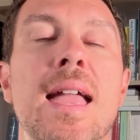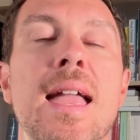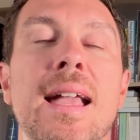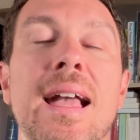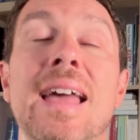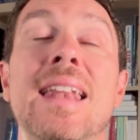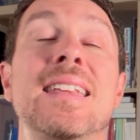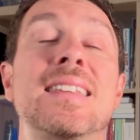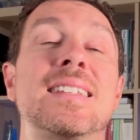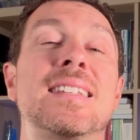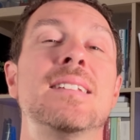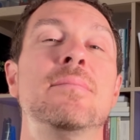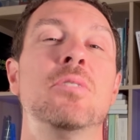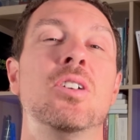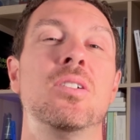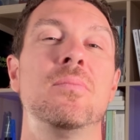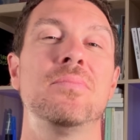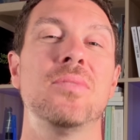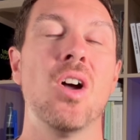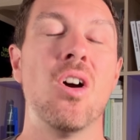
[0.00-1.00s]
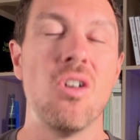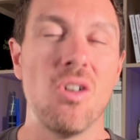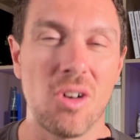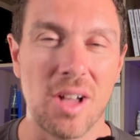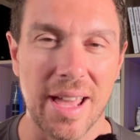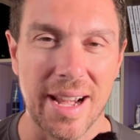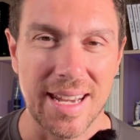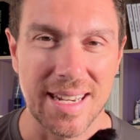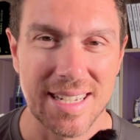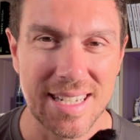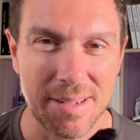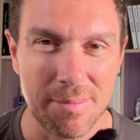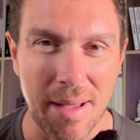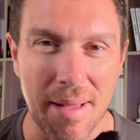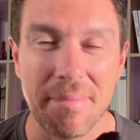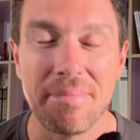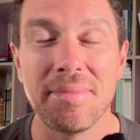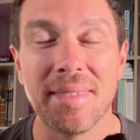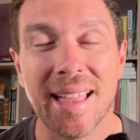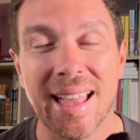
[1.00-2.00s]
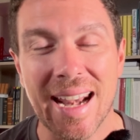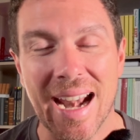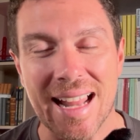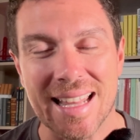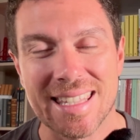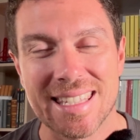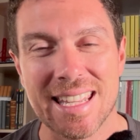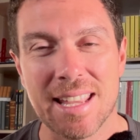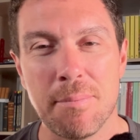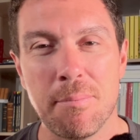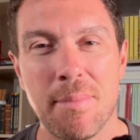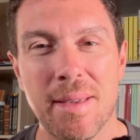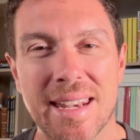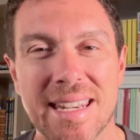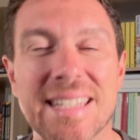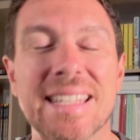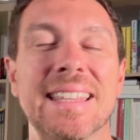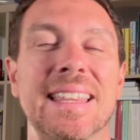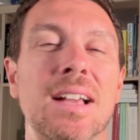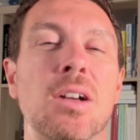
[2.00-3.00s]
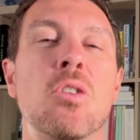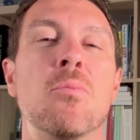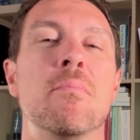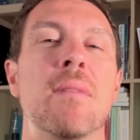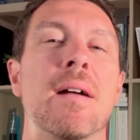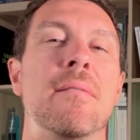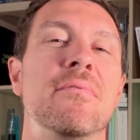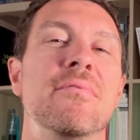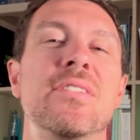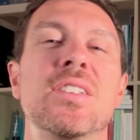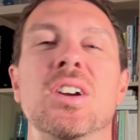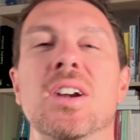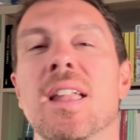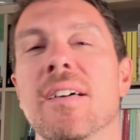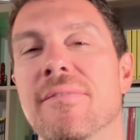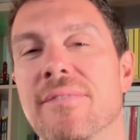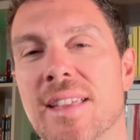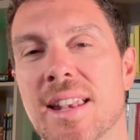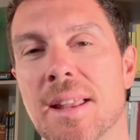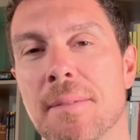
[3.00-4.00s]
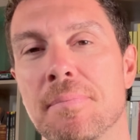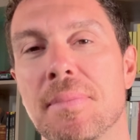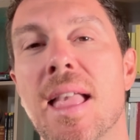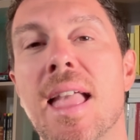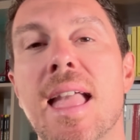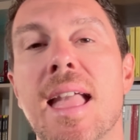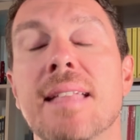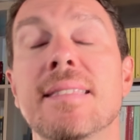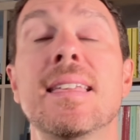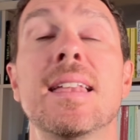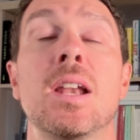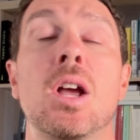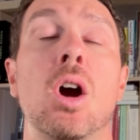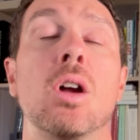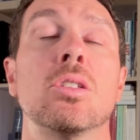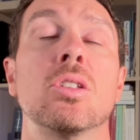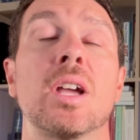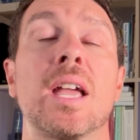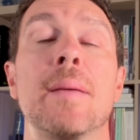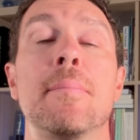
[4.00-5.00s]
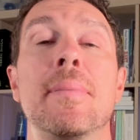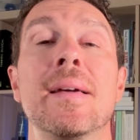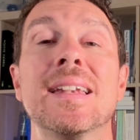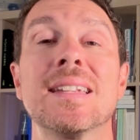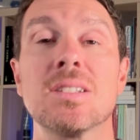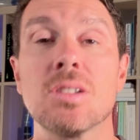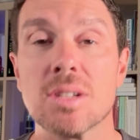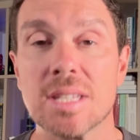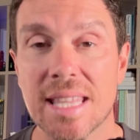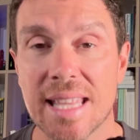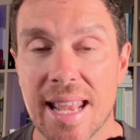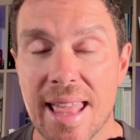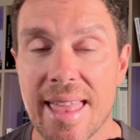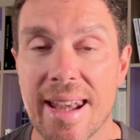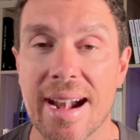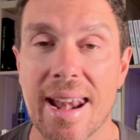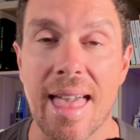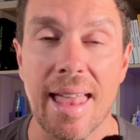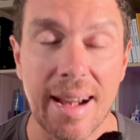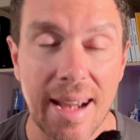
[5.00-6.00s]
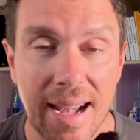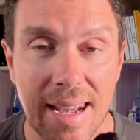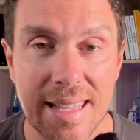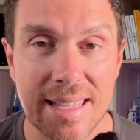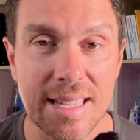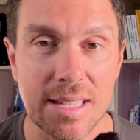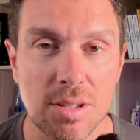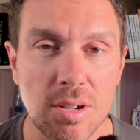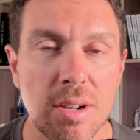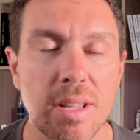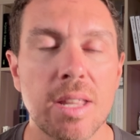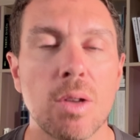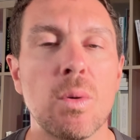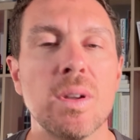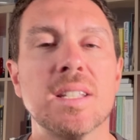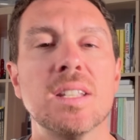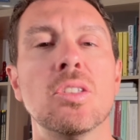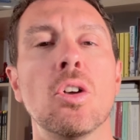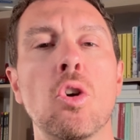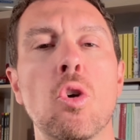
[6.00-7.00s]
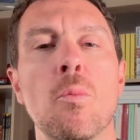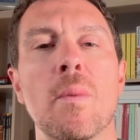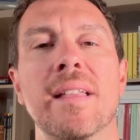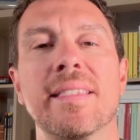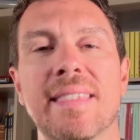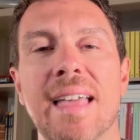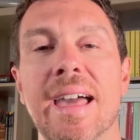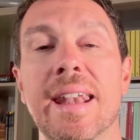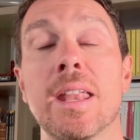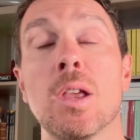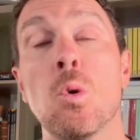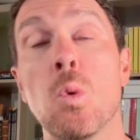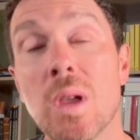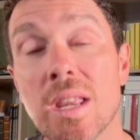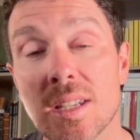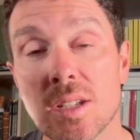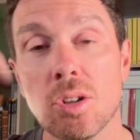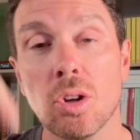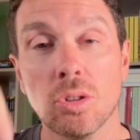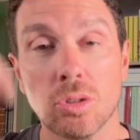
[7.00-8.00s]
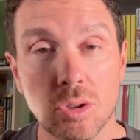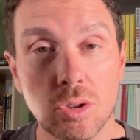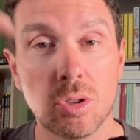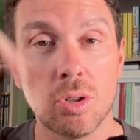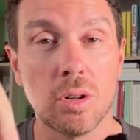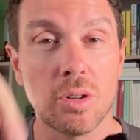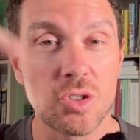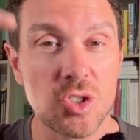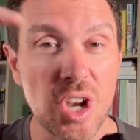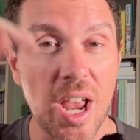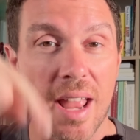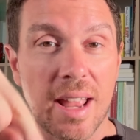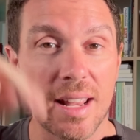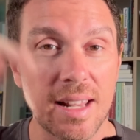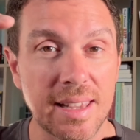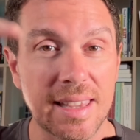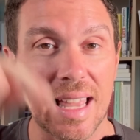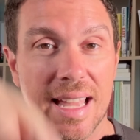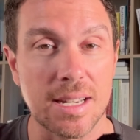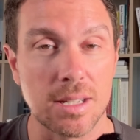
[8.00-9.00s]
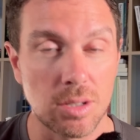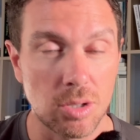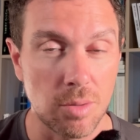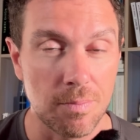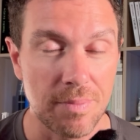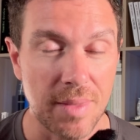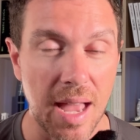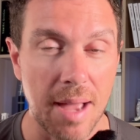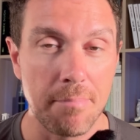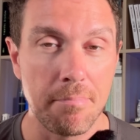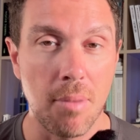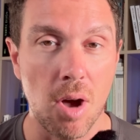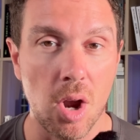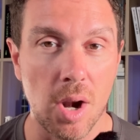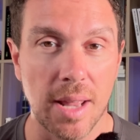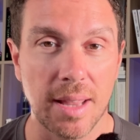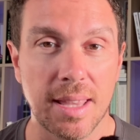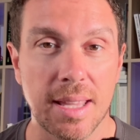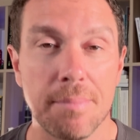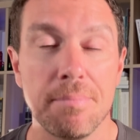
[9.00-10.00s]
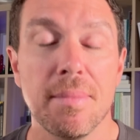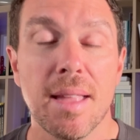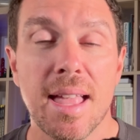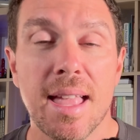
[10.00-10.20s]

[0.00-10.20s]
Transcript: Carissimo o oh carissima, grazie per essere stata con me fino alla fine. Ti ricordo che per sostenere la realizzazione di questi documentari qui sotto c'è cioè il tasto abbonati.